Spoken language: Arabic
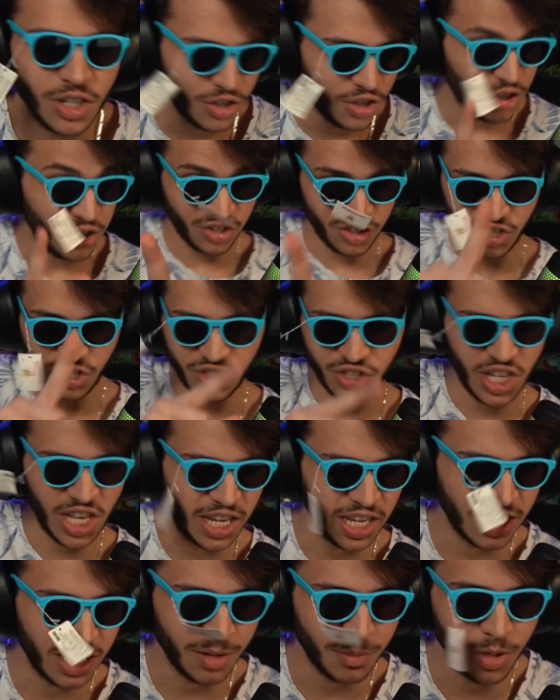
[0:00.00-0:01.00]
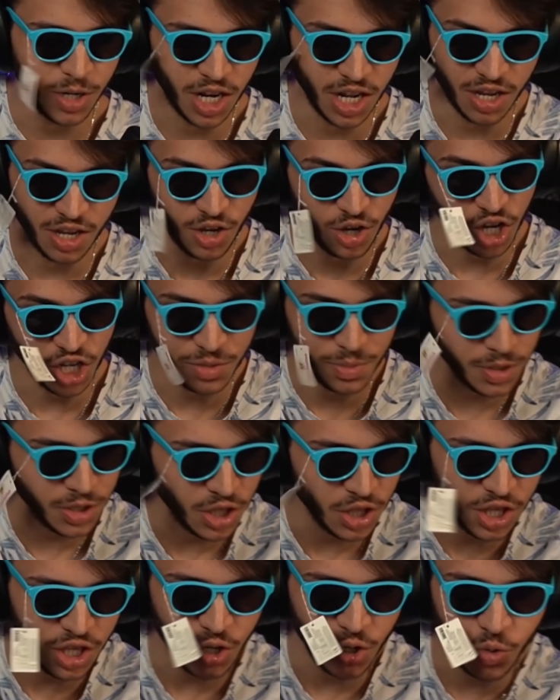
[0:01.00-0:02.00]
360 اخي رب الله عجبتني
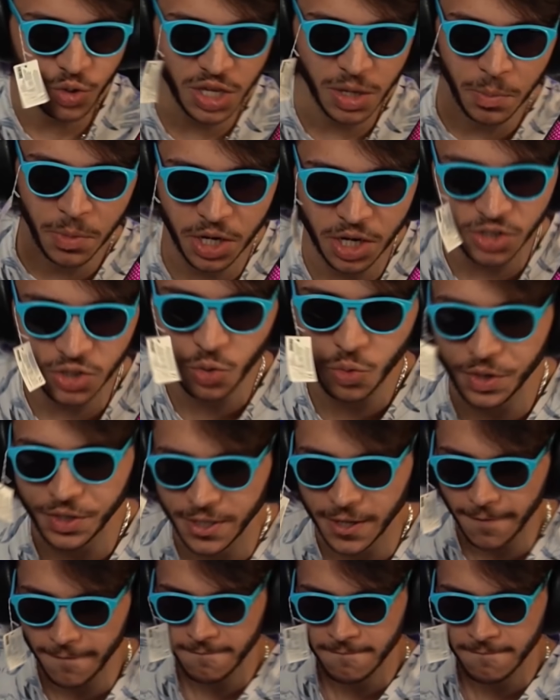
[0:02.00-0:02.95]
ذي قويه مره سويتها